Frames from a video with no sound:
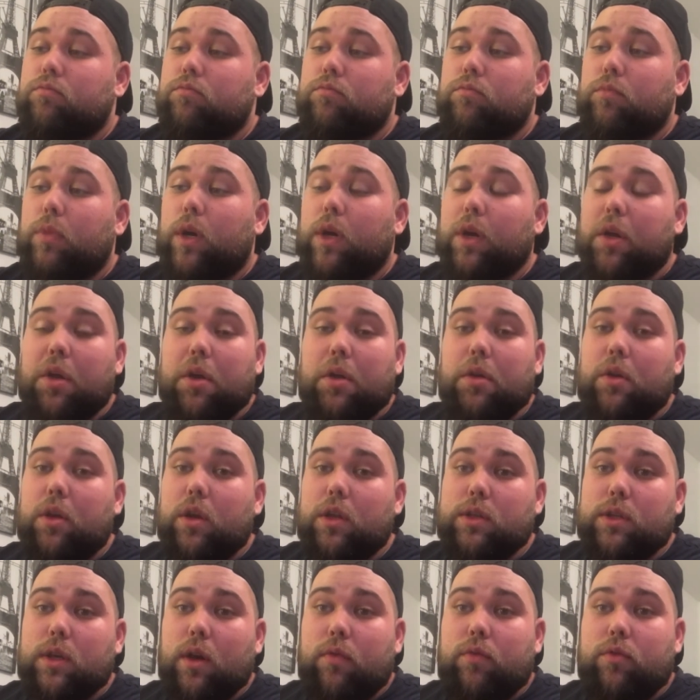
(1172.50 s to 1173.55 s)
Malgré que
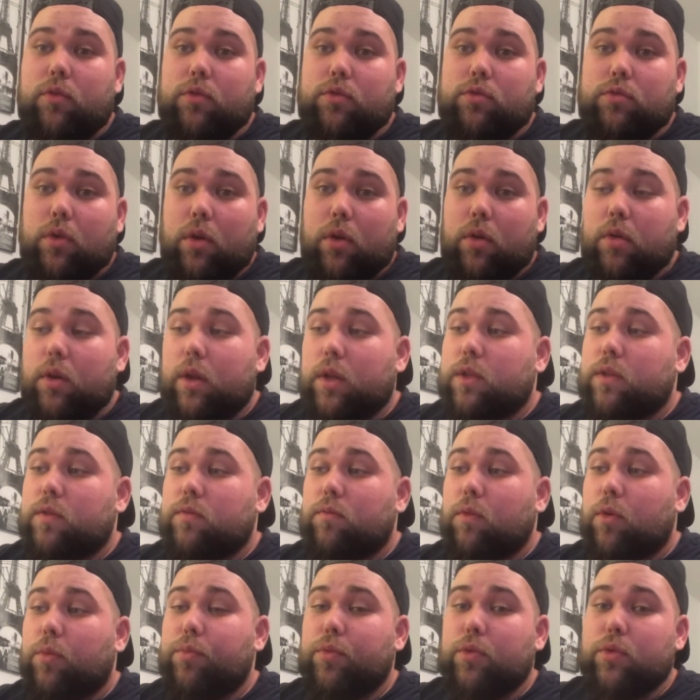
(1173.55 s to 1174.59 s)
les airflows soient
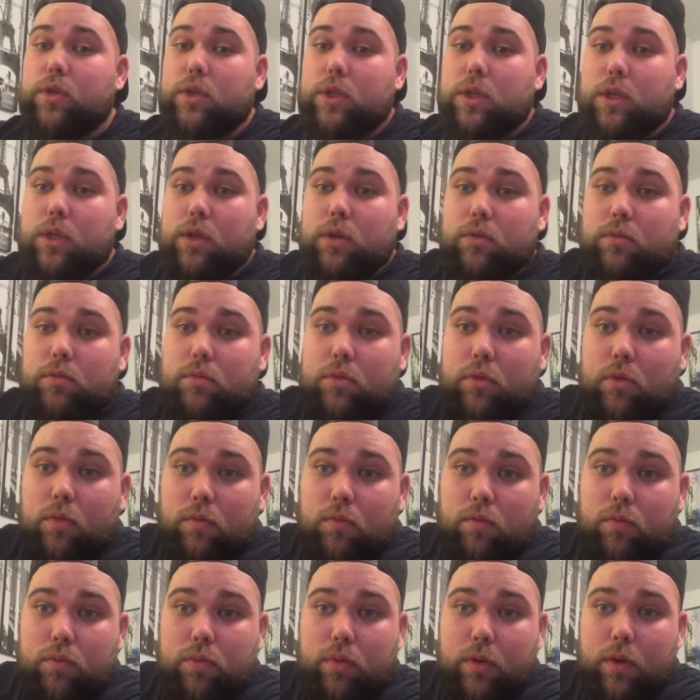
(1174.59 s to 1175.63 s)
relativement petits, comme
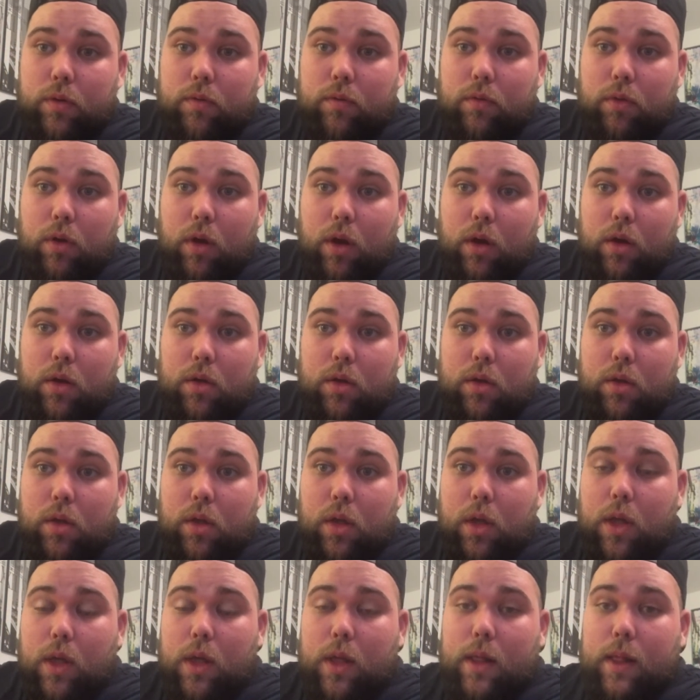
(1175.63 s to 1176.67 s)
vous pouvez le voir.
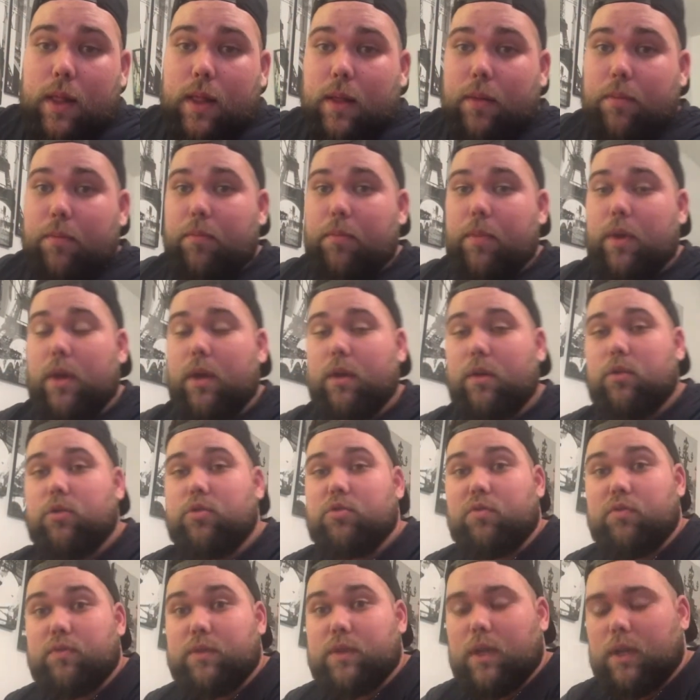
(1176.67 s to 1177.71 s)
Mais euh, je
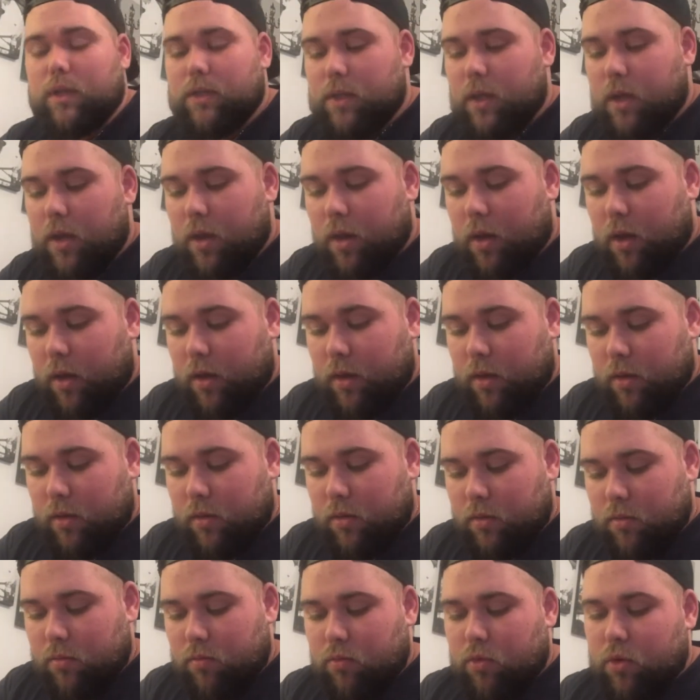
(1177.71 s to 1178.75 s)
trouve ça assez aérien.
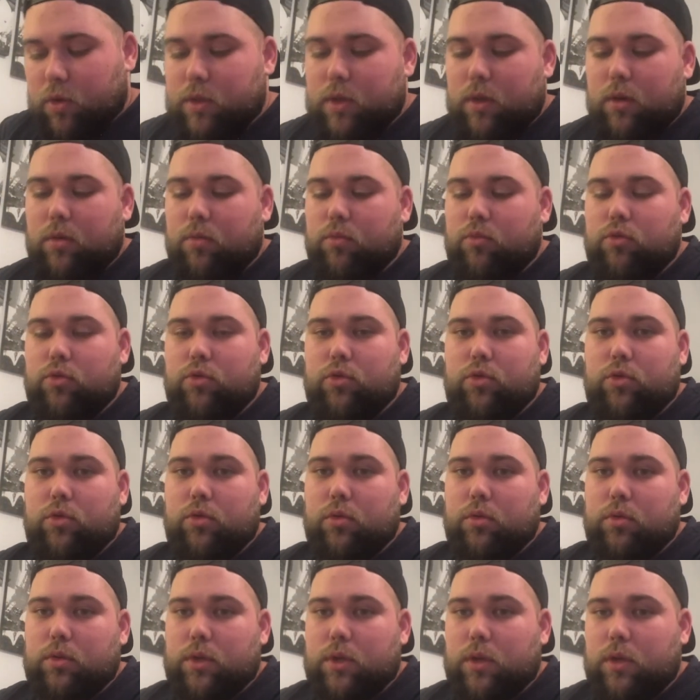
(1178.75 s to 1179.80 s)
Bon, c'est l'embouchure
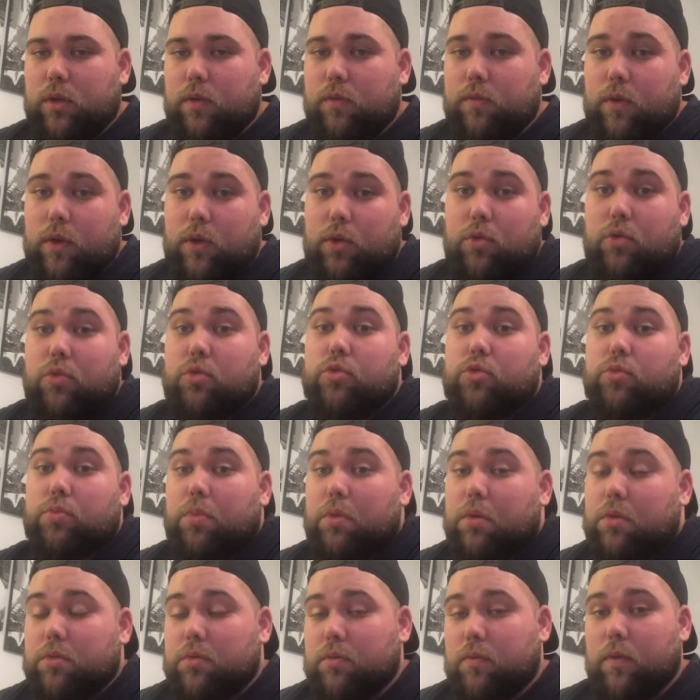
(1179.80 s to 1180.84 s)
aussi qui fait que, je
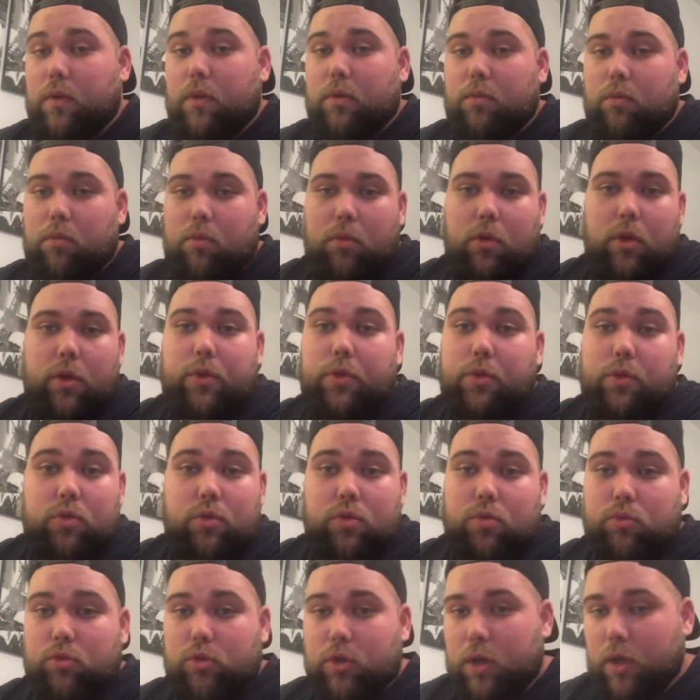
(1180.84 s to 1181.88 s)
pense. les deux
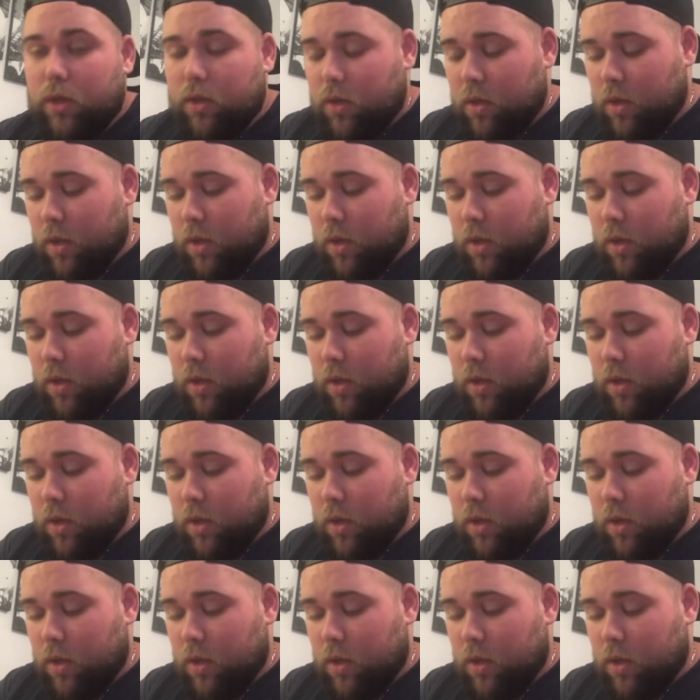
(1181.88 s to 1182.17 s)
cumulés.